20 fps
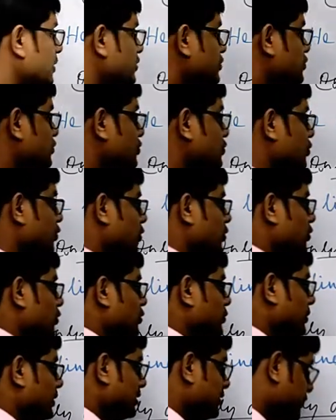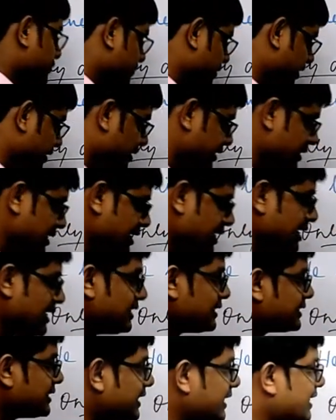শুধুমাত্র রোড অথবা স্ট্রিট
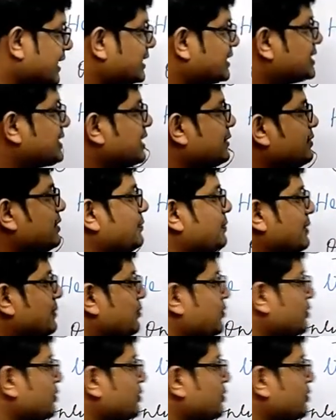সেক্ষেত্রে আমি